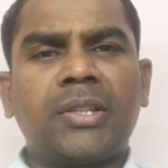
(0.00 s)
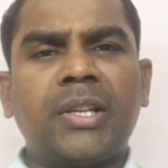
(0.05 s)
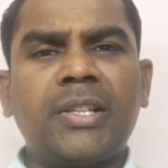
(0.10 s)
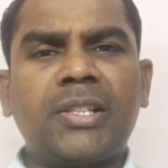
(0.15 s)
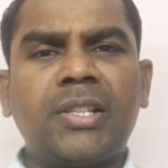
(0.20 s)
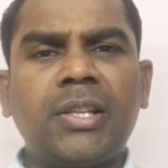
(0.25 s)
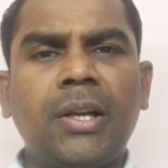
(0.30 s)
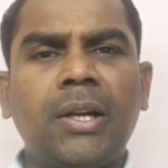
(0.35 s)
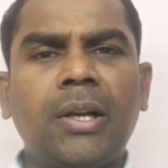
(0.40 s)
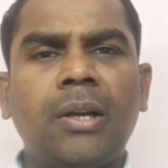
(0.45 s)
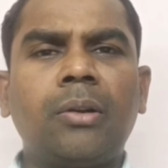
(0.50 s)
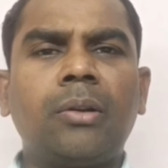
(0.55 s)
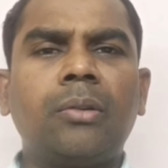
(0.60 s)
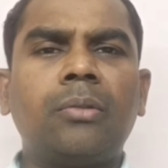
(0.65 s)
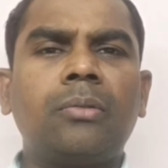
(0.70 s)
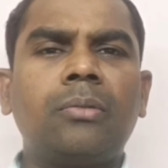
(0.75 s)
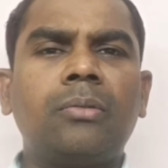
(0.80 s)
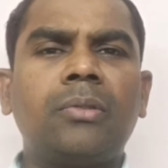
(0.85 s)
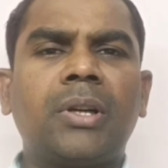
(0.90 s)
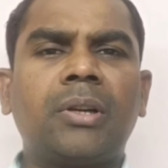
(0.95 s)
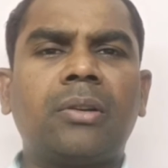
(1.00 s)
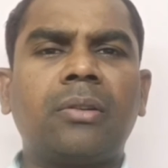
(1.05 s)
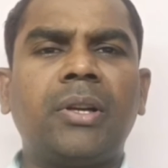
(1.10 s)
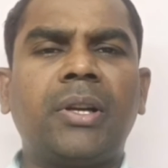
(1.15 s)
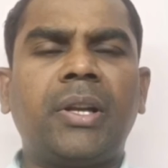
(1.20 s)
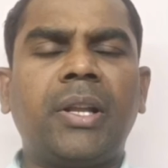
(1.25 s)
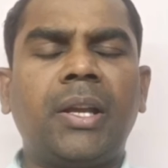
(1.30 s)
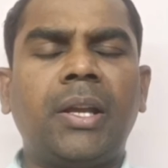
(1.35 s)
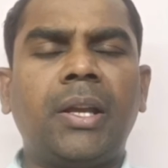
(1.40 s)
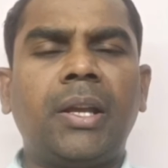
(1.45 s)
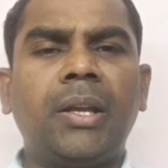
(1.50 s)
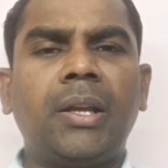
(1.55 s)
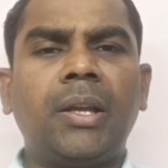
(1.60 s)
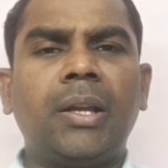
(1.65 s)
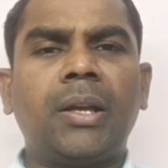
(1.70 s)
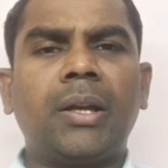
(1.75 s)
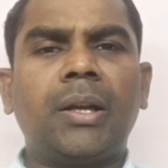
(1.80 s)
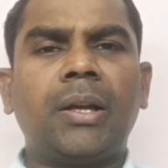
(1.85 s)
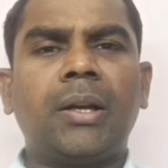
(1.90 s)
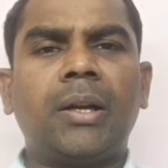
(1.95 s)
సిరిసిల్లలో ఉన్నటువంటి
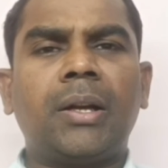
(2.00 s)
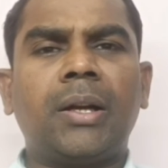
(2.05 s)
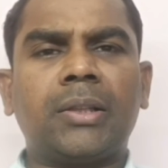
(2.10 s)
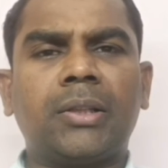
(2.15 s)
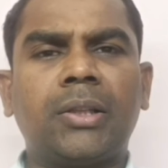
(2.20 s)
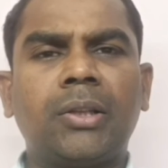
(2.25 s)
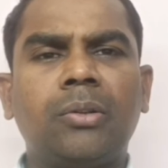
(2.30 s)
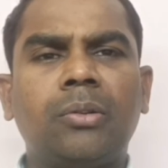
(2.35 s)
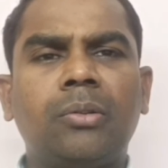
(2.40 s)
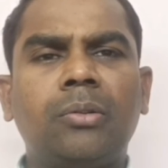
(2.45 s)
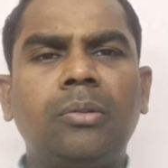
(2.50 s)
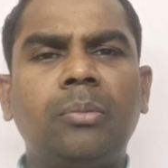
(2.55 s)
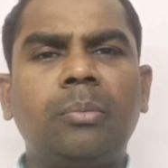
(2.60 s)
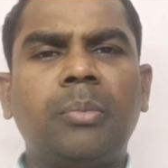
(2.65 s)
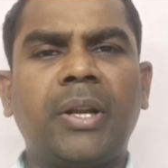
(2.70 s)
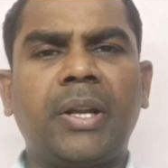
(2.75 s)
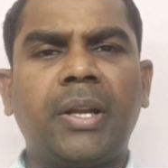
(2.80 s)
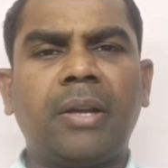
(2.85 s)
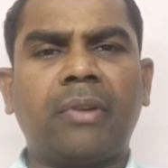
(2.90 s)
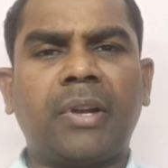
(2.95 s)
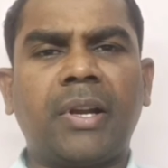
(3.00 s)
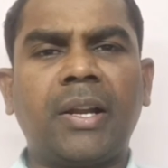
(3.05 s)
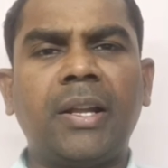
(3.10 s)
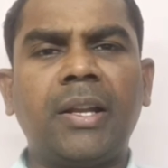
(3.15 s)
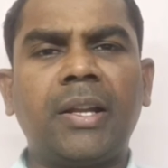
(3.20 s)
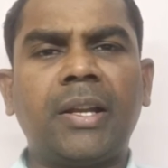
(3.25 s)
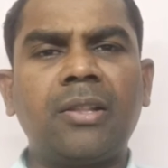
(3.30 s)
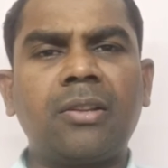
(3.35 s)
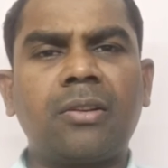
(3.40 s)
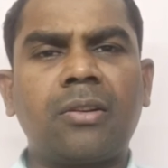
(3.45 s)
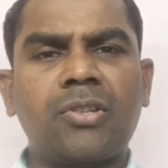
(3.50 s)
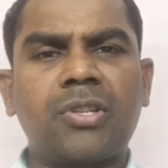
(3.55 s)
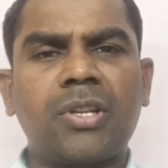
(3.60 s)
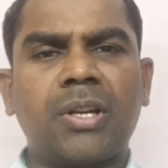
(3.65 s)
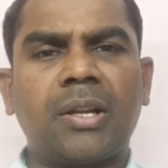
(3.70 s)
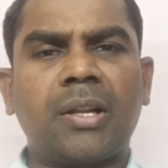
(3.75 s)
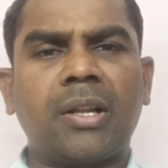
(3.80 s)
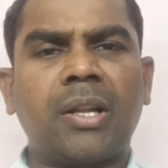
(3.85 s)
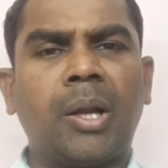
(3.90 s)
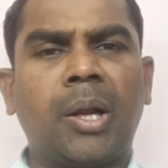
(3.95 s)
అతను మరి వరంగల్కి ఎందుకు
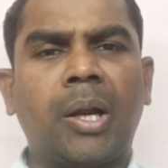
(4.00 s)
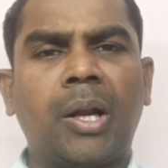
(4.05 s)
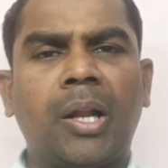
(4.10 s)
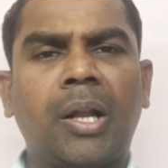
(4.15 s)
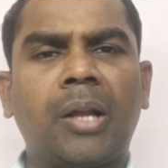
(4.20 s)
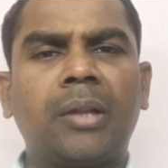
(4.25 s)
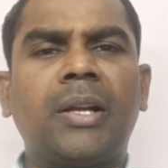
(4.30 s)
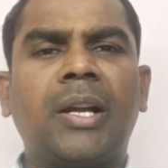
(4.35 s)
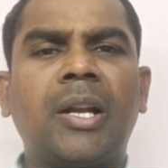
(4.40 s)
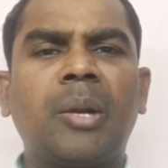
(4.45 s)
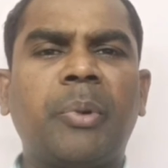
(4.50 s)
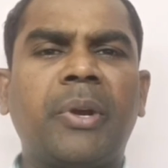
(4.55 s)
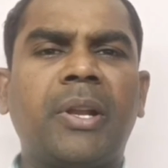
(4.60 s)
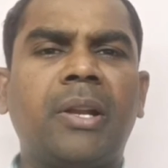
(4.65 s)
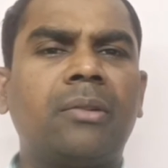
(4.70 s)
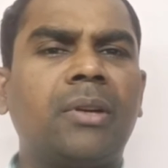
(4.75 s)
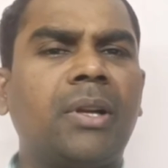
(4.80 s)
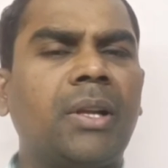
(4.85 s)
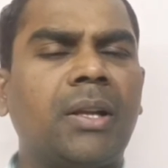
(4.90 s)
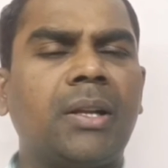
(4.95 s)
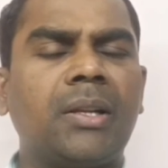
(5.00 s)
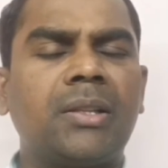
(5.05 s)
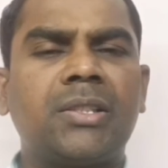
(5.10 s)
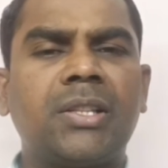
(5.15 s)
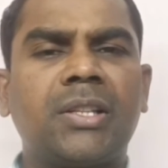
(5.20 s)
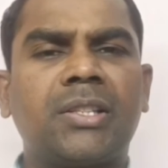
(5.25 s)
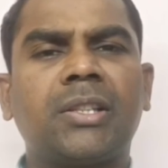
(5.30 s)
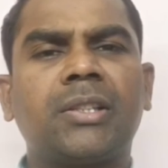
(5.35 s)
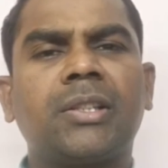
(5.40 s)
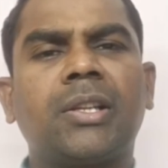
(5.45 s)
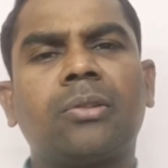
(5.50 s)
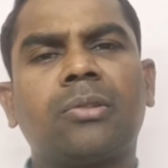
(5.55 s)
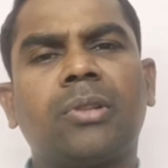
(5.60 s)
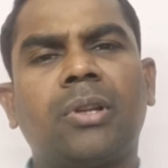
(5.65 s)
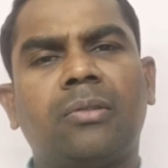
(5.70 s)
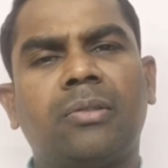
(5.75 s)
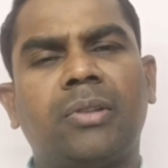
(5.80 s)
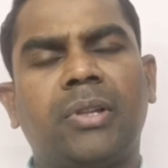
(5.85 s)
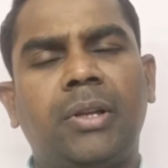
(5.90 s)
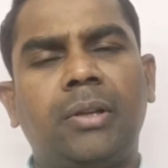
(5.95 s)
వచ్చాడు దానిపైన కూడా చర్చ
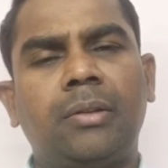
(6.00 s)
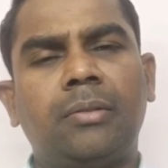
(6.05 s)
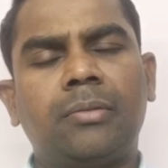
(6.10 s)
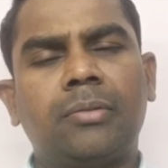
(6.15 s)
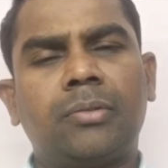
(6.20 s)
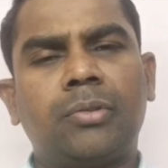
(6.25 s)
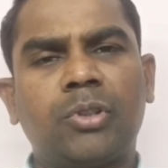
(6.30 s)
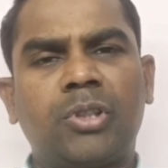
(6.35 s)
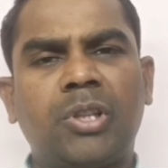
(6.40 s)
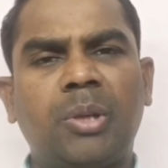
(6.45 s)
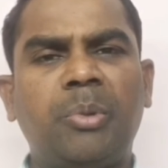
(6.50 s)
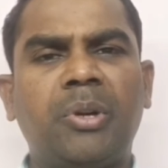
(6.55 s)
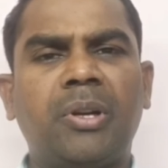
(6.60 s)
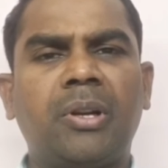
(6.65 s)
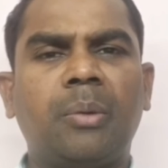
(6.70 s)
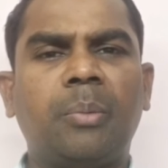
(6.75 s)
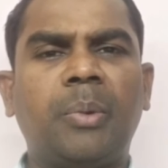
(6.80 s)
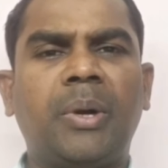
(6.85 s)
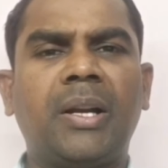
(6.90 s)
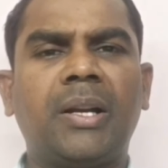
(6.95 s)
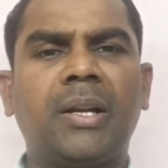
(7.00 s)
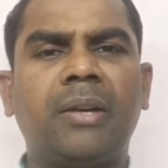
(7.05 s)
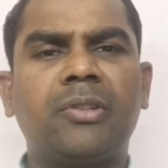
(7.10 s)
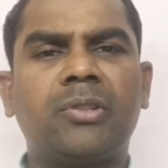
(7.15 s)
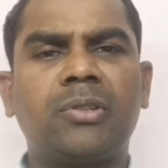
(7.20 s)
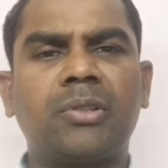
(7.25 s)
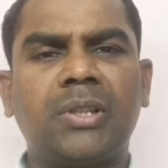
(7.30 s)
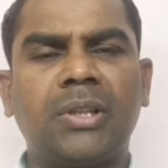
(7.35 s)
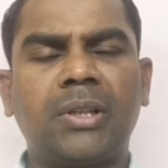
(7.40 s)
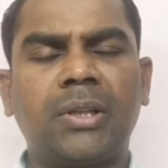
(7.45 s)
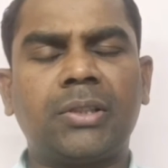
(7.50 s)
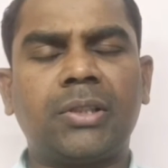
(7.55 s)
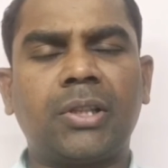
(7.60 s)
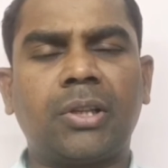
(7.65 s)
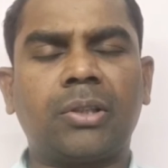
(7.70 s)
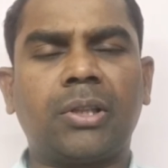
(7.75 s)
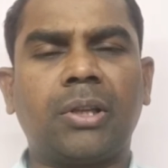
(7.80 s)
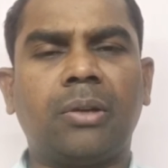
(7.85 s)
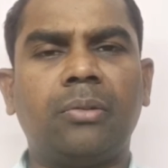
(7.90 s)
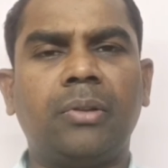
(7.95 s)
జరుగుతూ ఉంది సోషల్ మీడియాలో బాగా విస్తృతంగా
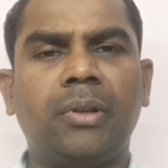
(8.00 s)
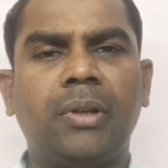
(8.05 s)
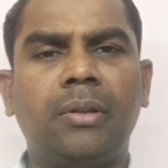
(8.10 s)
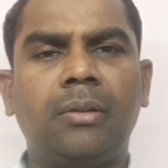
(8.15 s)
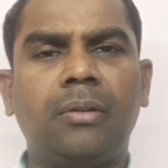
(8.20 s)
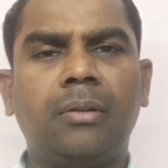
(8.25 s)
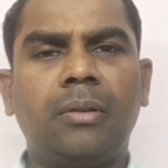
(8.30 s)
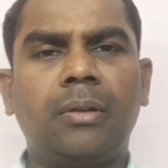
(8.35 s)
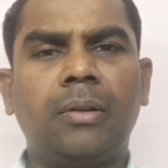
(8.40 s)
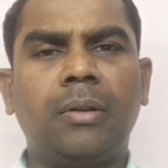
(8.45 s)
జరుగుతూ ఉంది